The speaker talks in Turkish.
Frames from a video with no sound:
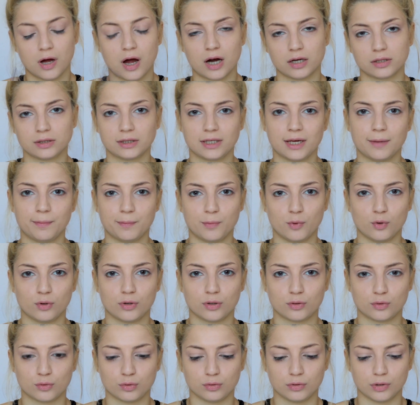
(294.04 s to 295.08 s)
Artık hep
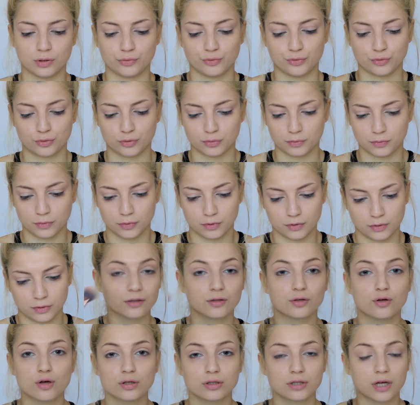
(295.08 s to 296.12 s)
böyle kullanıyorum.
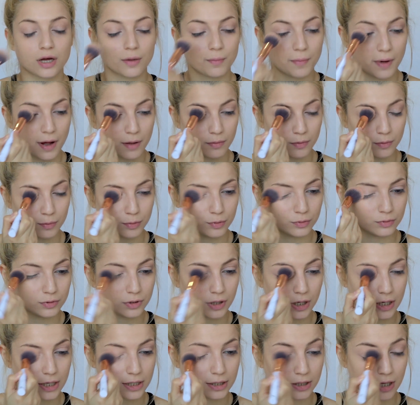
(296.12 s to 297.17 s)
Göz kapağımı
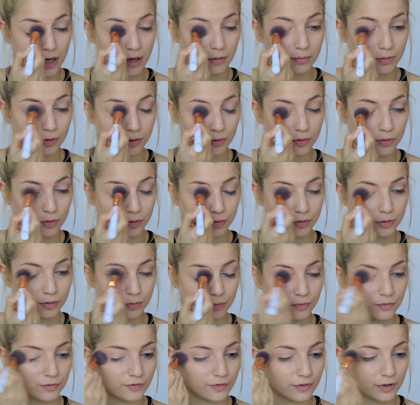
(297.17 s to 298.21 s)
pudrayla
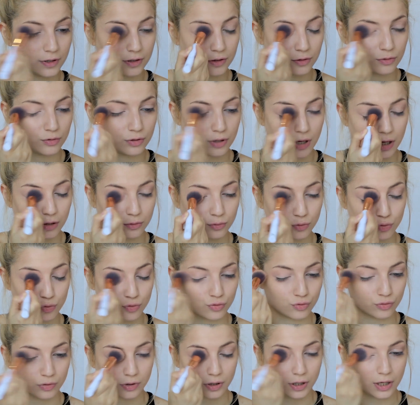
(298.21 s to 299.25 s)
sabitliyorum. Farı güzel
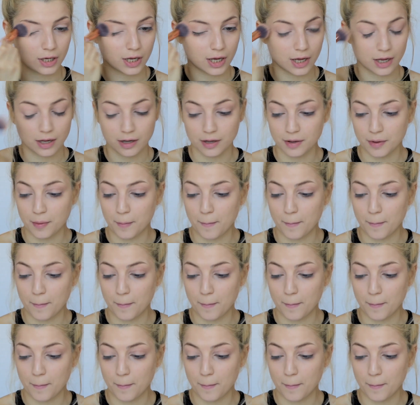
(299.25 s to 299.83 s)
tutsun diye.